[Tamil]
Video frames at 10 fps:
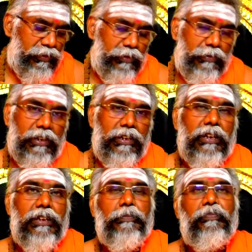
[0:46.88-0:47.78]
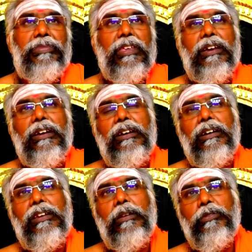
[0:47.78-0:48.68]
விஷயம் என்னென்னா
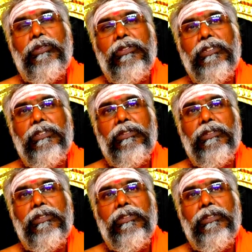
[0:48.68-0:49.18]
நம்ம வந்து